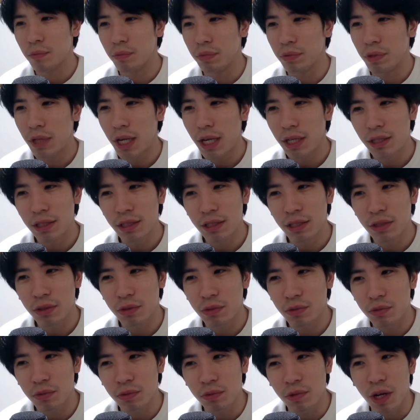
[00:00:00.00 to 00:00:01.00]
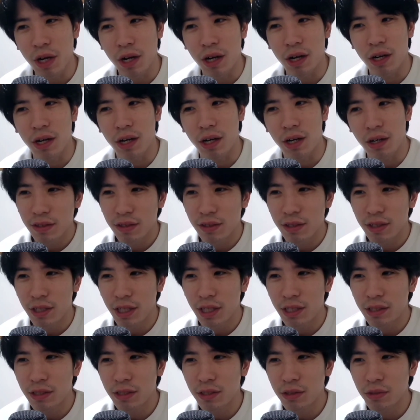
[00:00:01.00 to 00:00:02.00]
ブランソンは
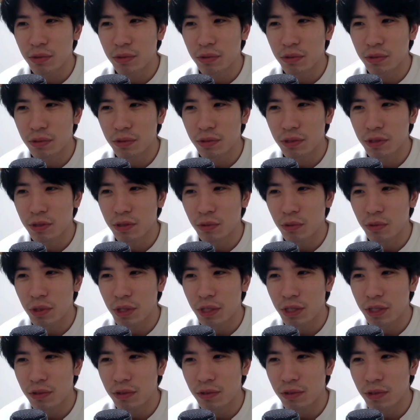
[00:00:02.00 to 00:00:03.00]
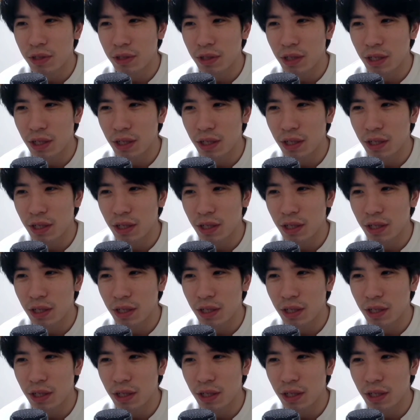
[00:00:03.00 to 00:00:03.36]
最強のスコアリング